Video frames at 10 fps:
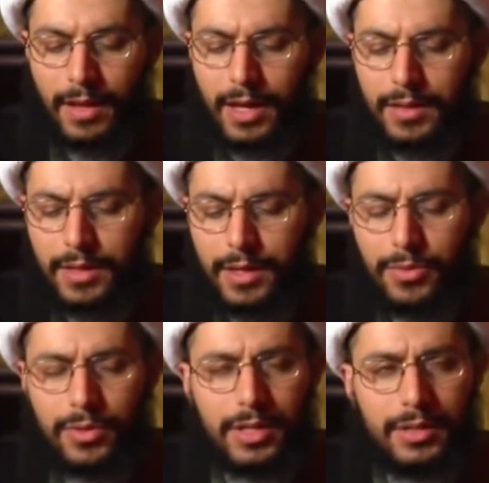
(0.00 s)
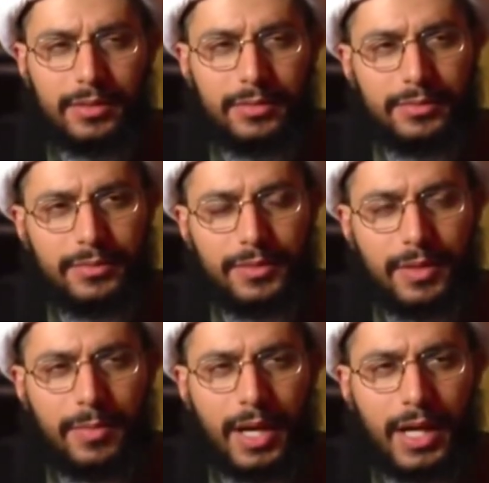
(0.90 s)
هذا ذكر في
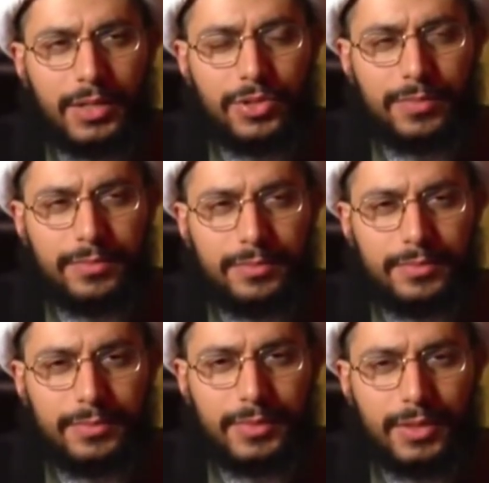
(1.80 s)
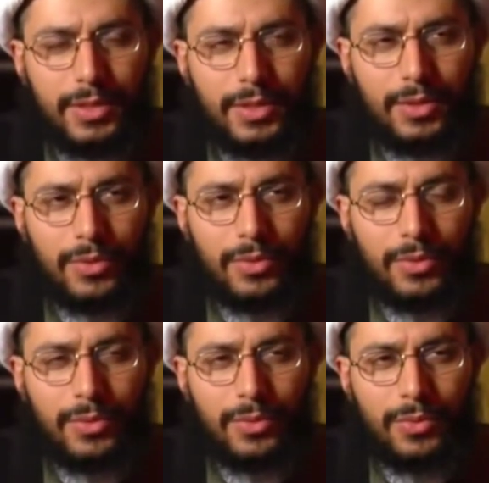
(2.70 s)
المعاجم
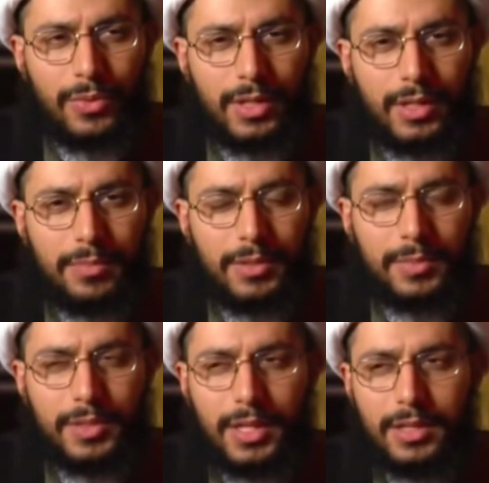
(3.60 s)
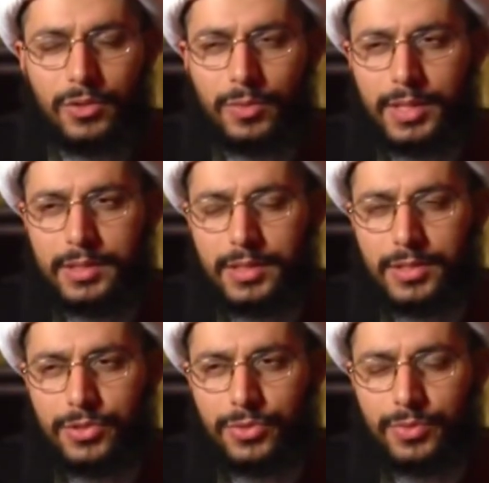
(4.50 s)
وبإمكانكم أن
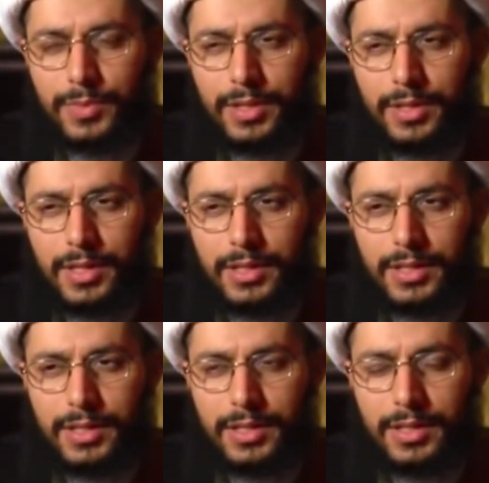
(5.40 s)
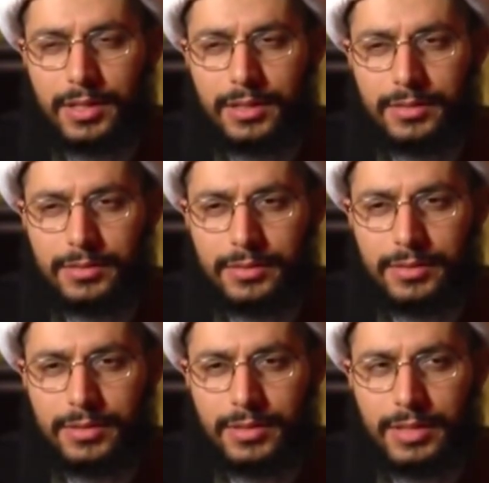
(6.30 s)
ترجعوا مثلا إلى
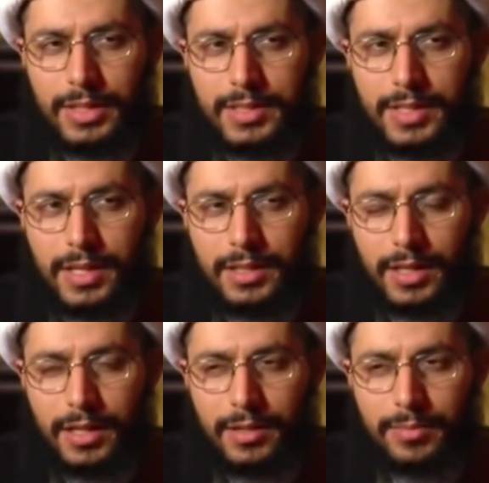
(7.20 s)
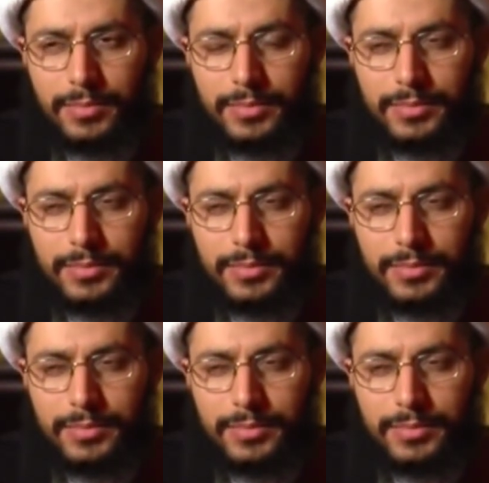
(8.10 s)
لسان العرب